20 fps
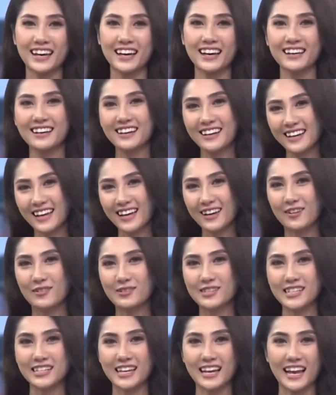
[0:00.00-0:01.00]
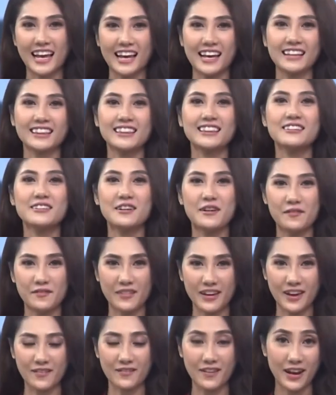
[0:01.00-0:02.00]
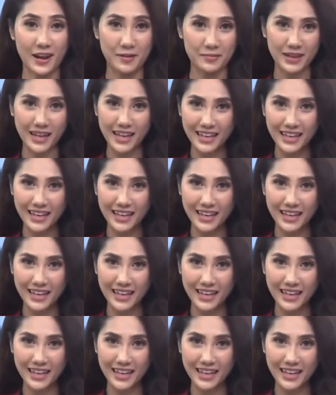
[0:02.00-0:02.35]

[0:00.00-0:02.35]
Ở nơi đây không chỉ để lại ấn tượng về vẻ đẹp